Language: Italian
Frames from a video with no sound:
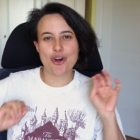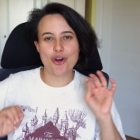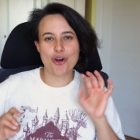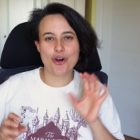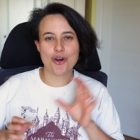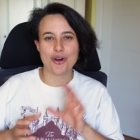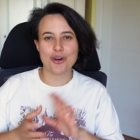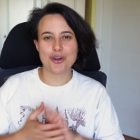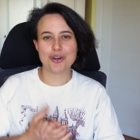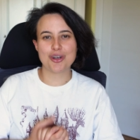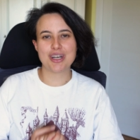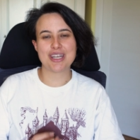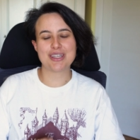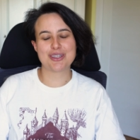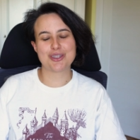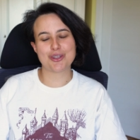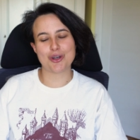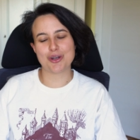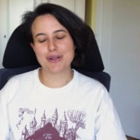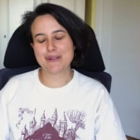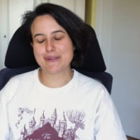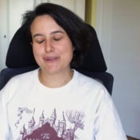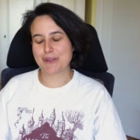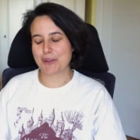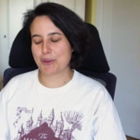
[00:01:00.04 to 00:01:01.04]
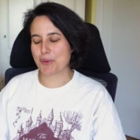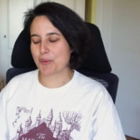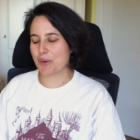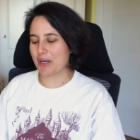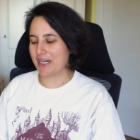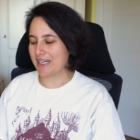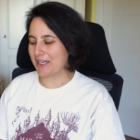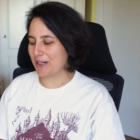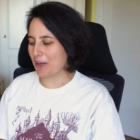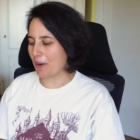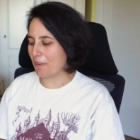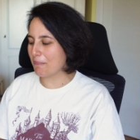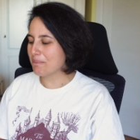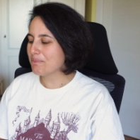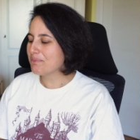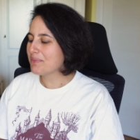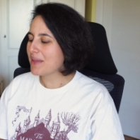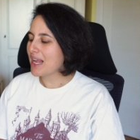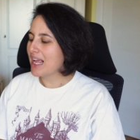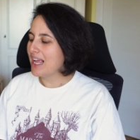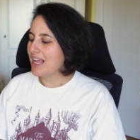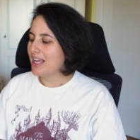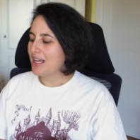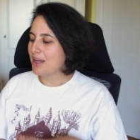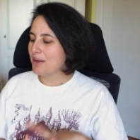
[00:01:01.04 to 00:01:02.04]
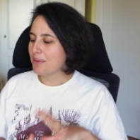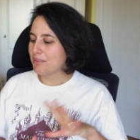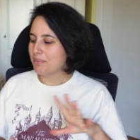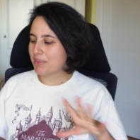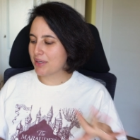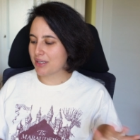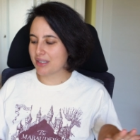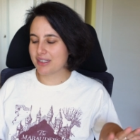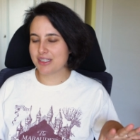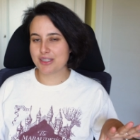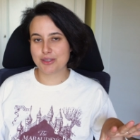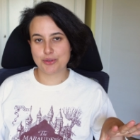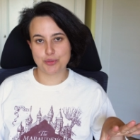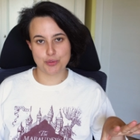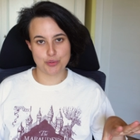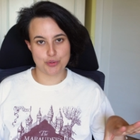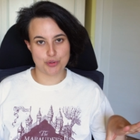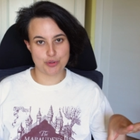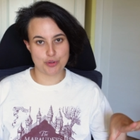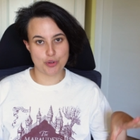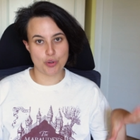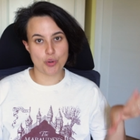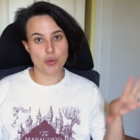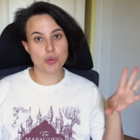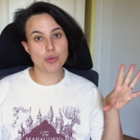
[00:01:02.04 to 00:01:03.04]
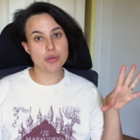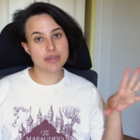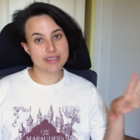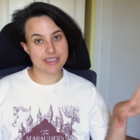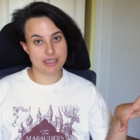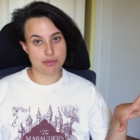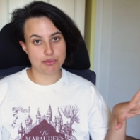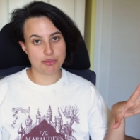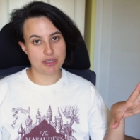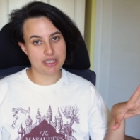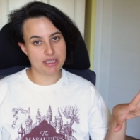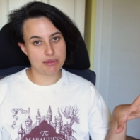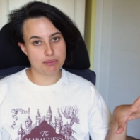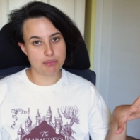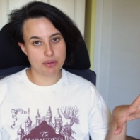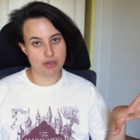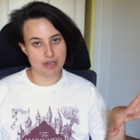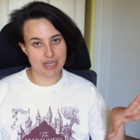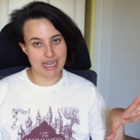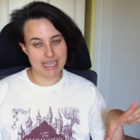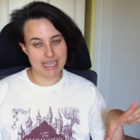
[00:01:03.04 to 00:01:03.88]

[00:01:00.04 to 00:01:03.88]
ho, ho tolto e quali no. Prima di tutto, ultimo libro